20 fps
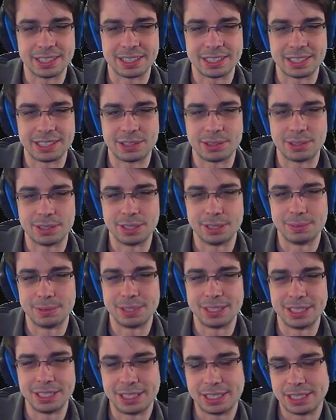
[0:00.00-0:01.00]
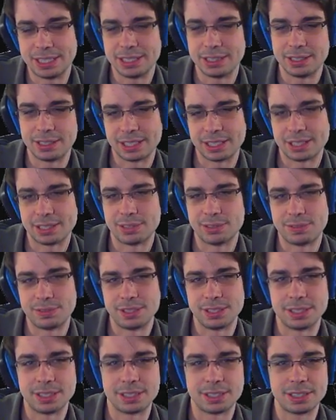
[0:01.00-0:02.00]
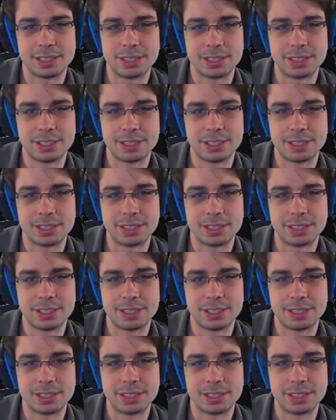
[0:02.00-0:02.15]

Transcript: Die können nämlich nicht äh, ganz so viel.